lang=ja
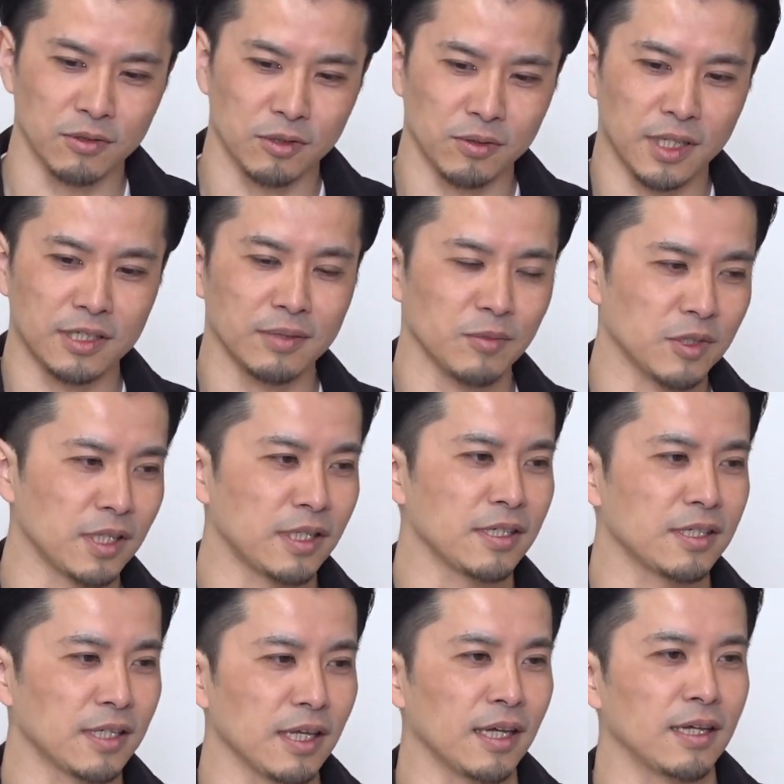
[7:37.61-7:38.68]
人たちも出て
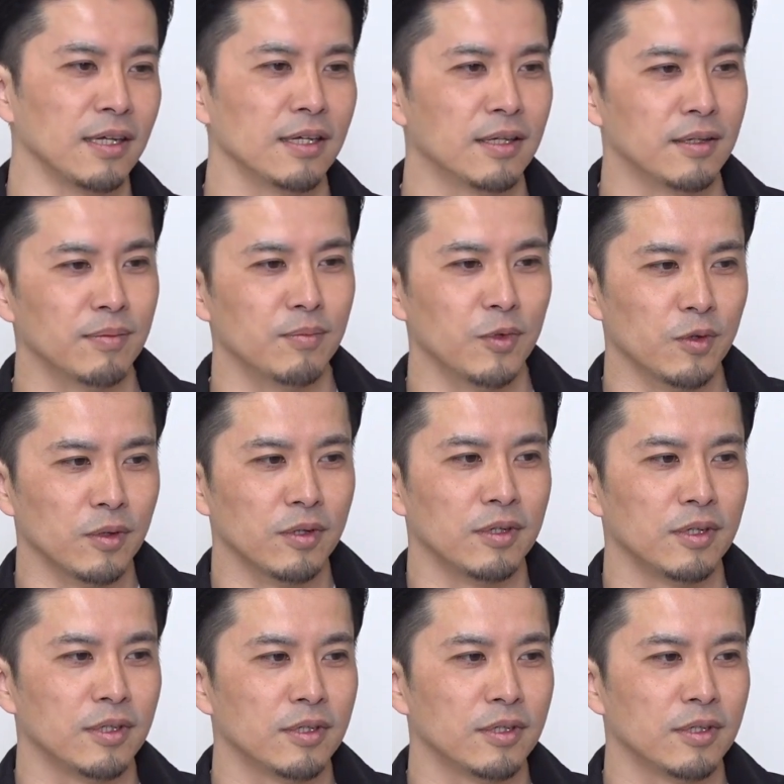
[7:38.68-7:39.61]
きて、も